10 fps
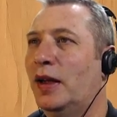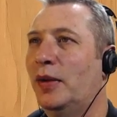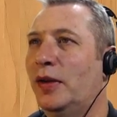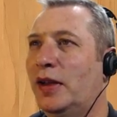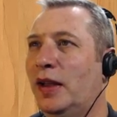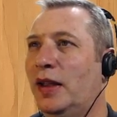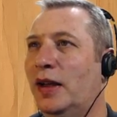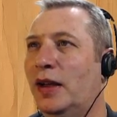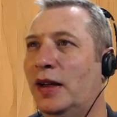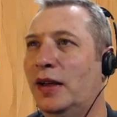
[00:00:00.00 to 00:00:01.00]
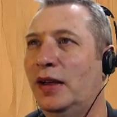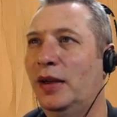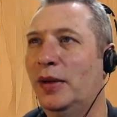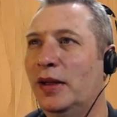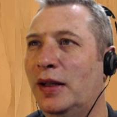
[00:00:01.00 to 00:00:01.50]
Cada vez que ella
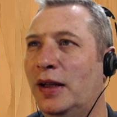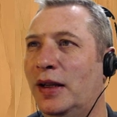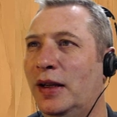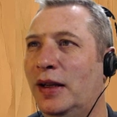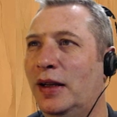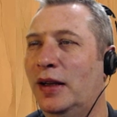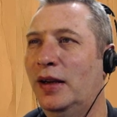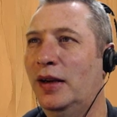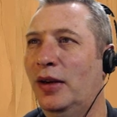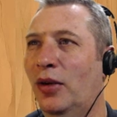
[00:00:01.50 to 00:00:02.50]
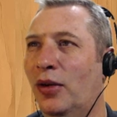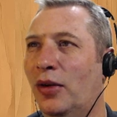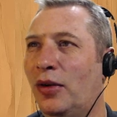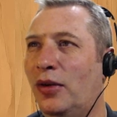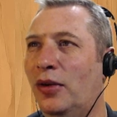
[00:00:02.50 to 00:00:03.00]
levanta el
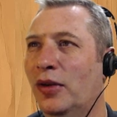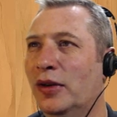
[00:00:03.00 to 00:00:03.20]
gorro,